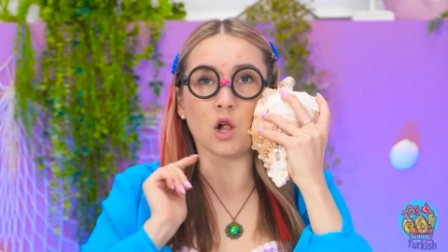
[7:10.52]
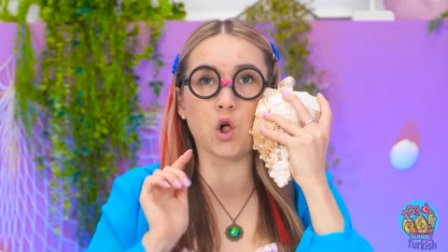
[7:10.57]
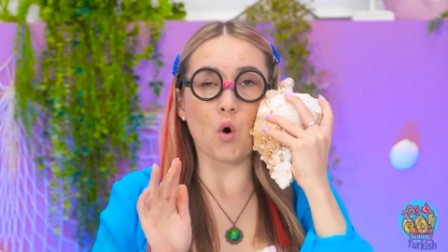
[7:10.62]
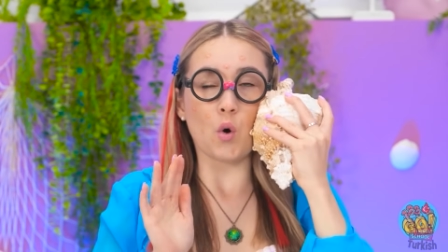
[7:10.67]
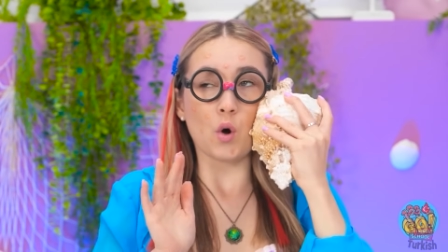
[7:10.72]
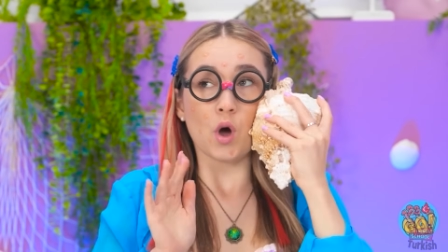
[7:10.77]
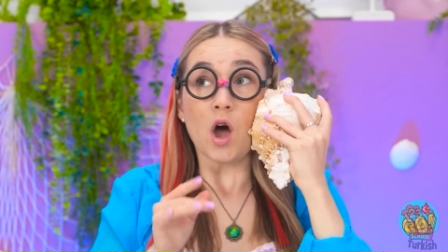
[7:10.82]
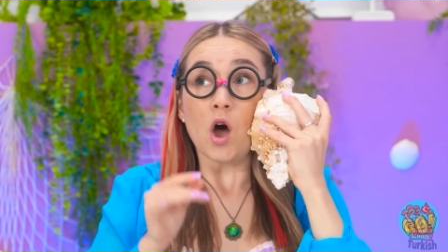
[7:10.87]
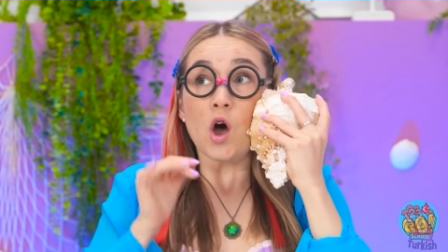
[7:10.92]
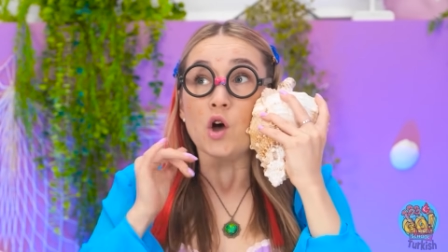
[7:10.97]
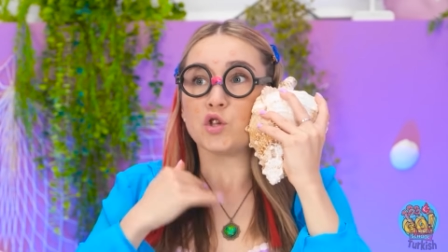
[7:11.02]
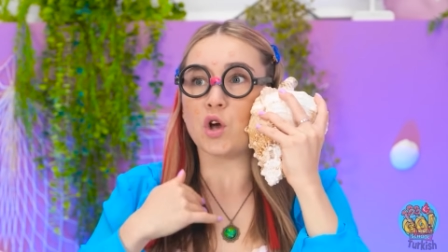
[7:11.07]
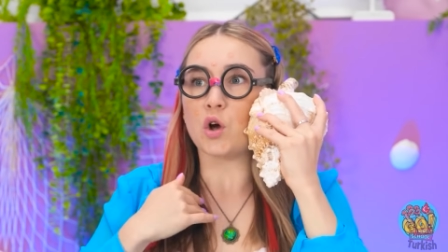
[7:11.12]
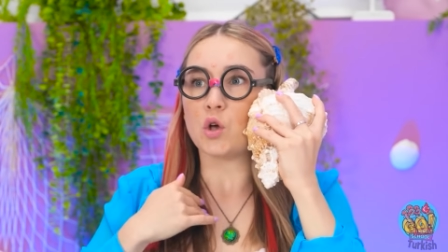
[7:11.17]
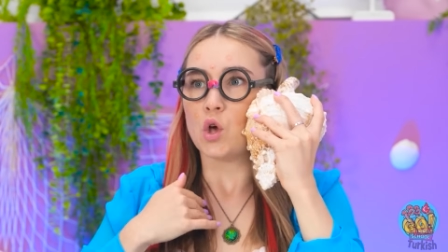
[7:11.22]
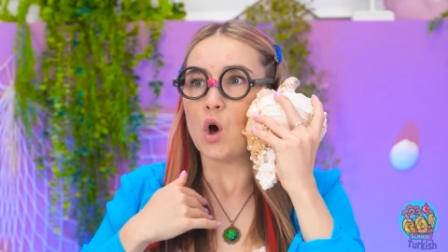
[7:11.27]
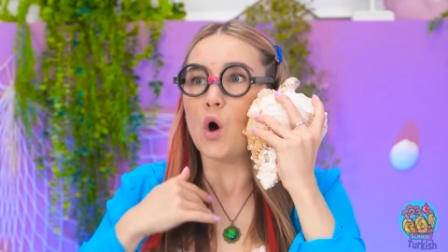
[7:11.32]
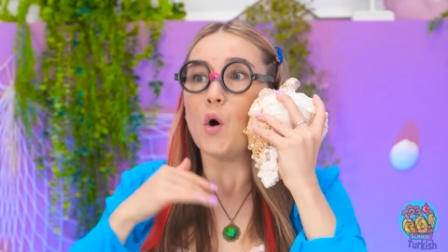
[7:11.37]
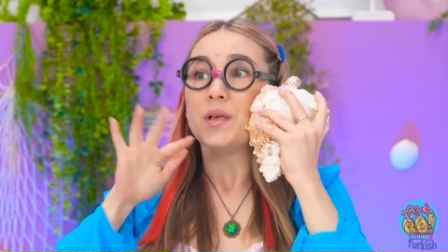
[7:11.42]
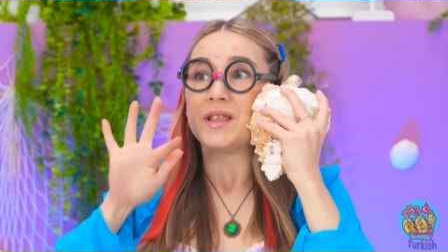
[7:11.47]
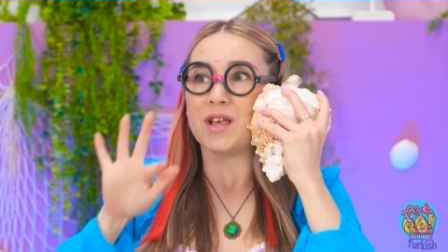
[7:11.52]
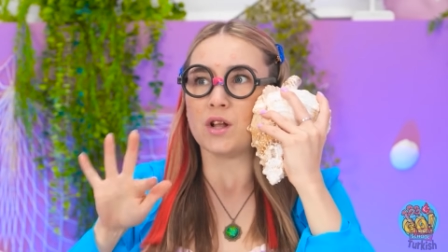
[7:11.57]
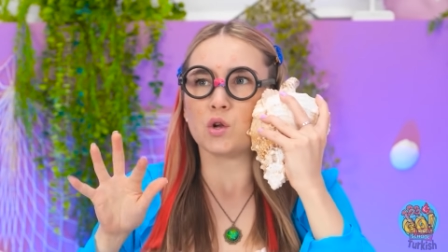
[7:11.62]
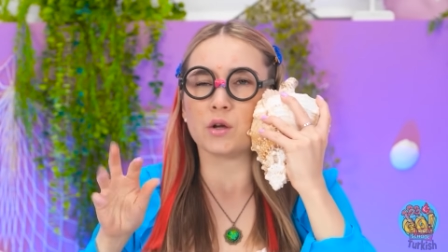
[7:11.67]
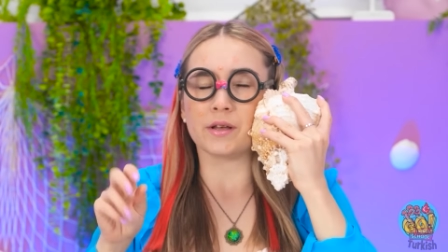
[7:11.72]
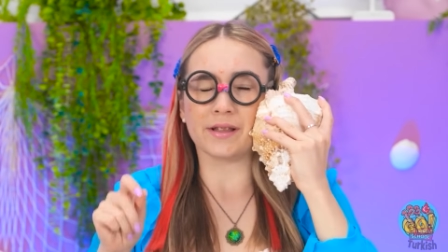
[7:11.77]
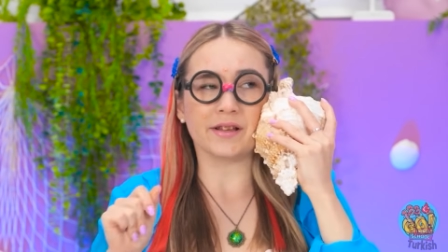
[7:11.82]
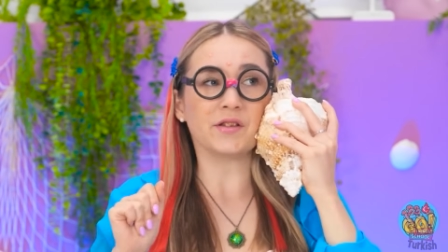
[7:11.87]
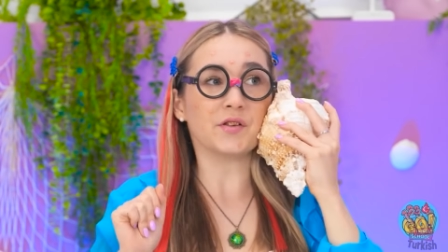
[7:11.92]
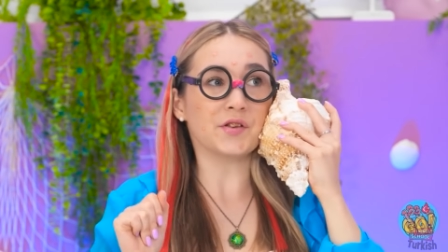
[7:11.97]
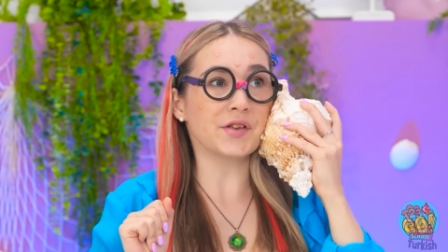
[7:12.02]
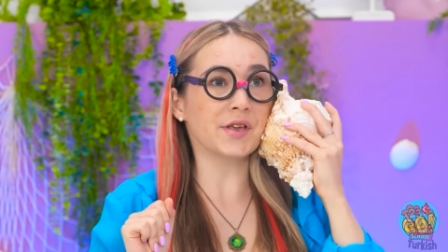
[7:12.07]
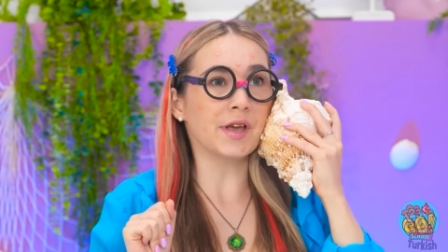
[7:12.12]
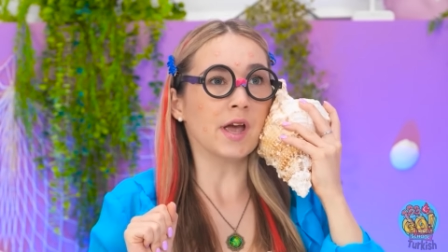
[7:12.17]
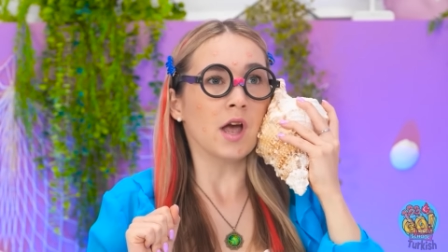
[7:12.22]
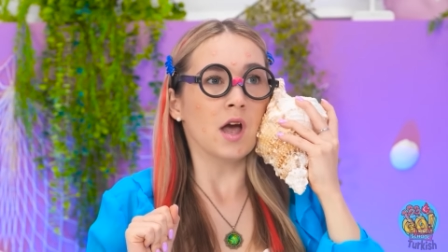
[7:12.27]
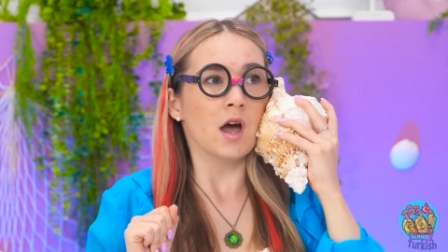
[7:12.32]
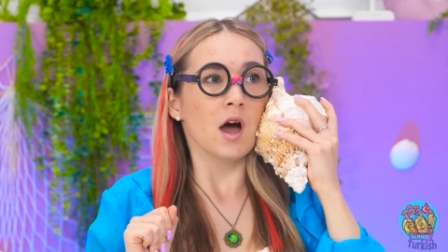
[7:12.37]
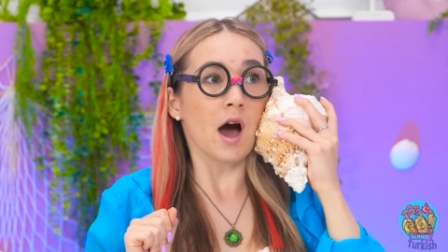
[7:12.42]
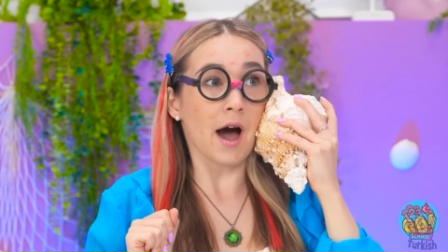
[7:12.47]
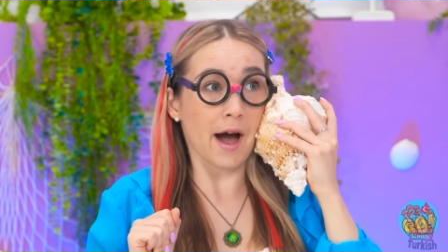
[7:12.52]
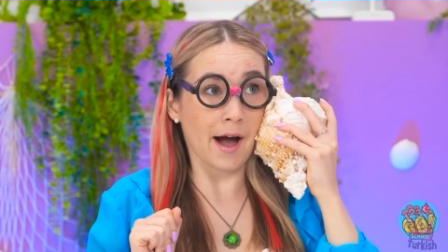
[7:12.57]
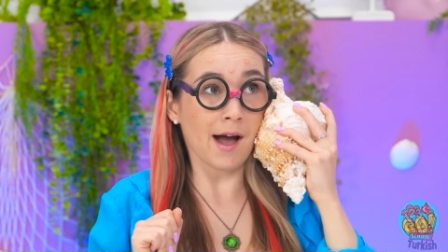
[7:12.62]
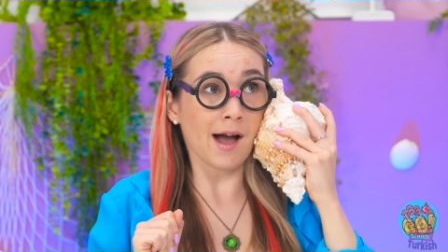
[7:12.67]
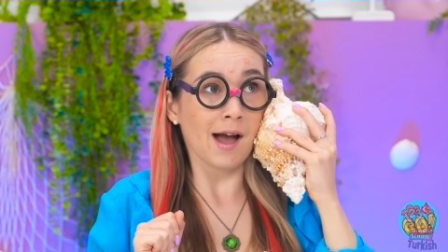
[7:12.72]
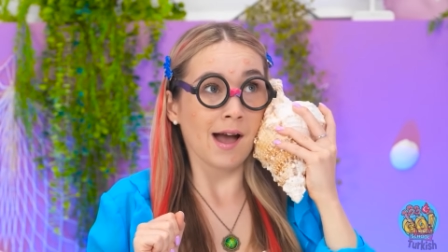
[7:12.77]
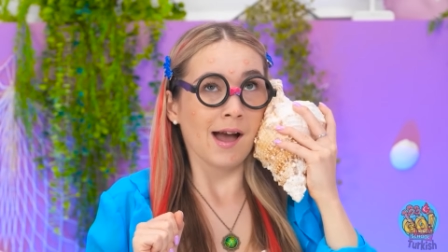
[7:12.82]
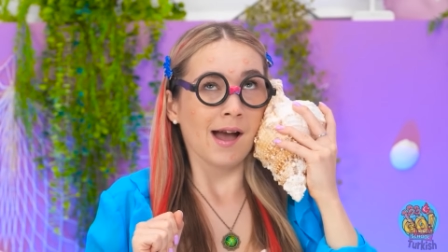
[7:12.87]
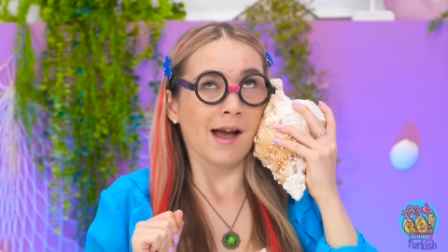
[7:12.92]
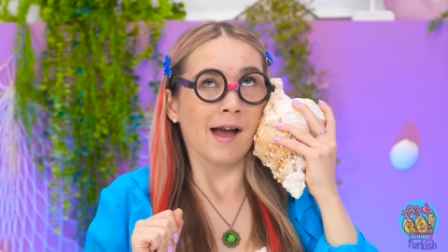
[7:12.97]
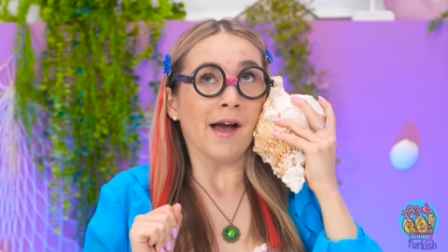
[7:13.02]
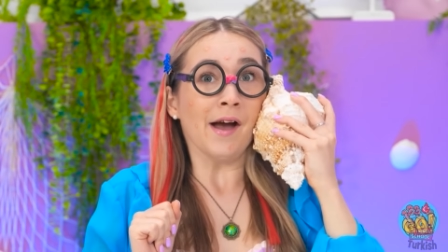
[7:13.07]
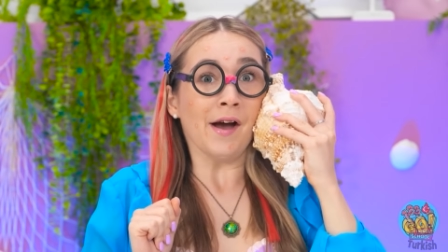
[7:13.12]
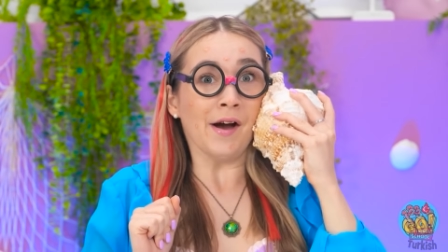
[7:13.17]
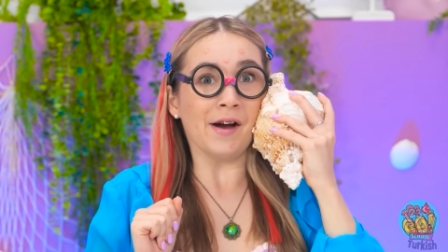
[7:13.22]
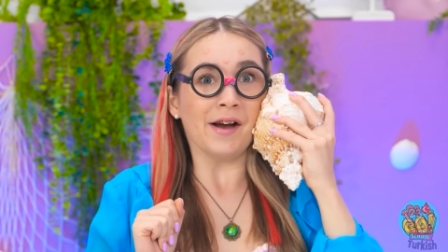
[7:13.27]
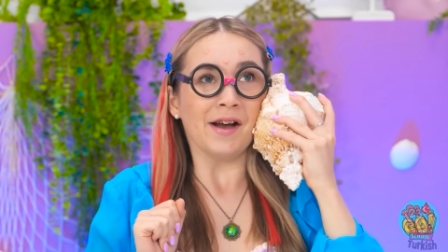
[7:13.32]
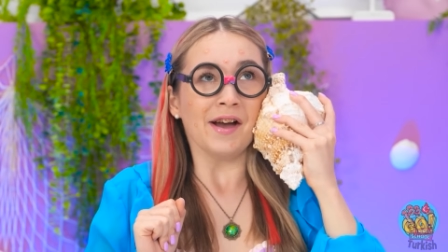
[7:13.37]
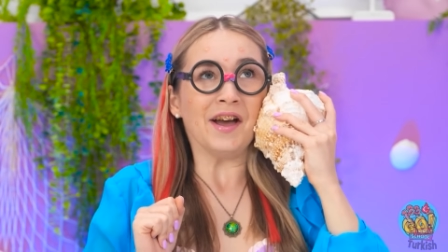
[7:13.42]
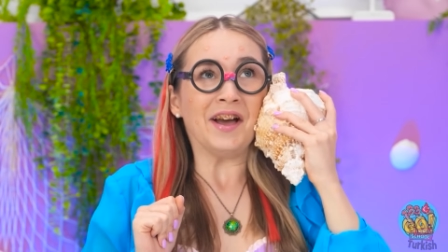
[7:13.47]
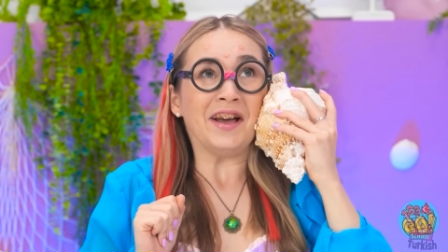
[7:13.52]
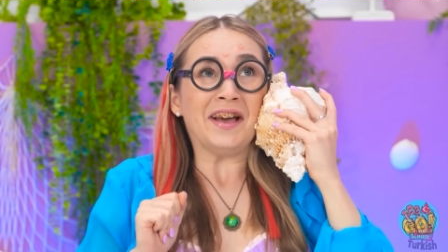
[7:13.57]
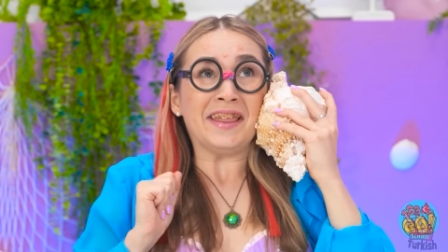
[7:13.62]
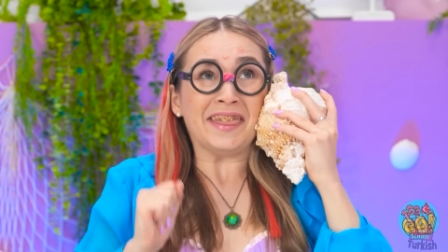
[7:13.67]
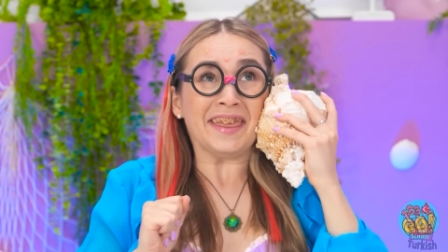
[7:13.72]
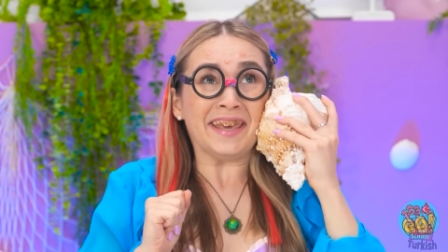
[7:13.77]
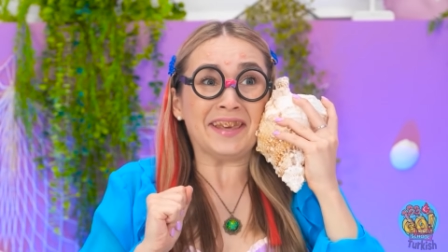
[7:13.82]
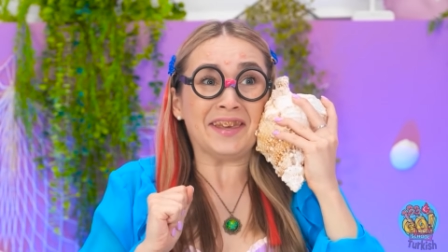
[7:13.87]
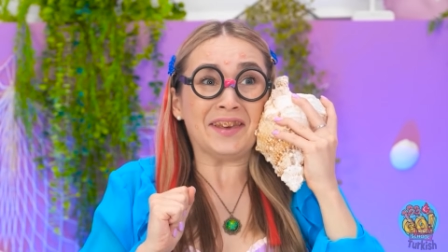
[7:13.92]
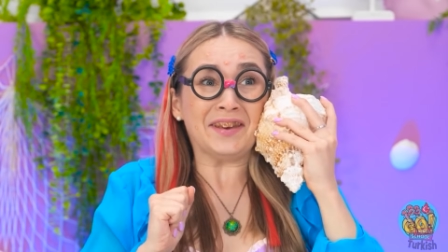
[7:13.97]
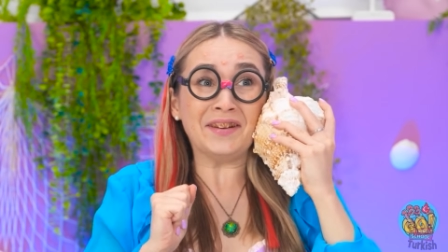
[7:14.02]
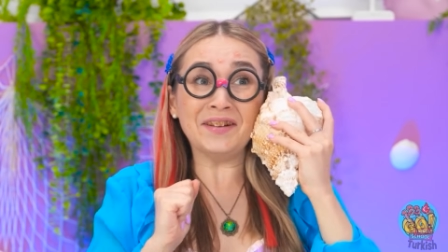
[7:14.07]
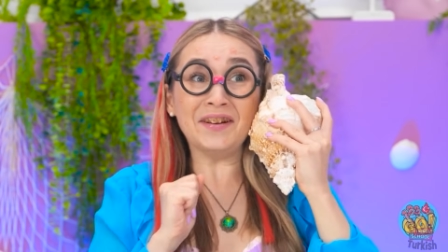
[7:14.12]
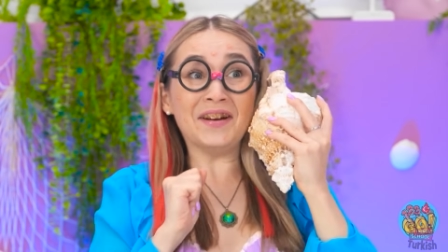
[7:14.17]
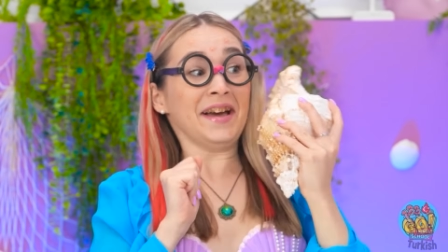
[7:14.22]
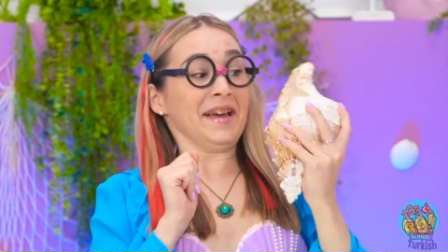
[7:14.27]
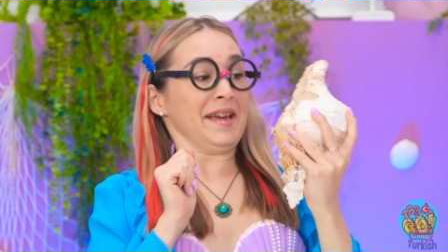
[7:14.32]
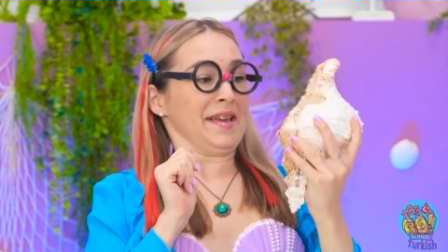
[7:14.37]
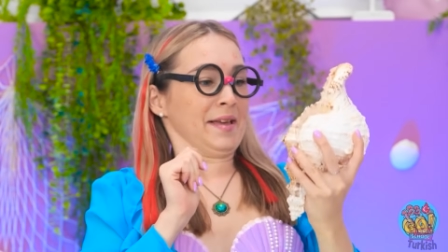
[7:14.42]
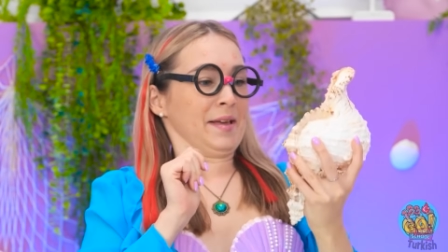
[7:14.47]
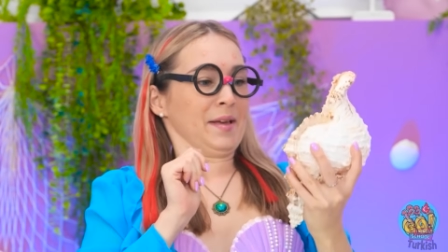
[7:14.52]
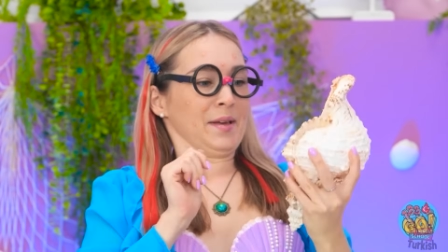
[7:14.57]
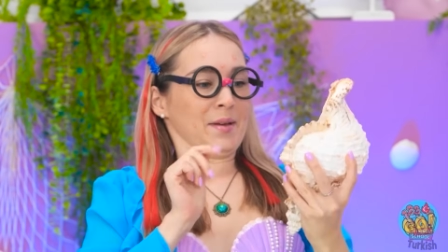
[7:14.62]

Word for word: Alo, evet hemen. Teşekkür ederim.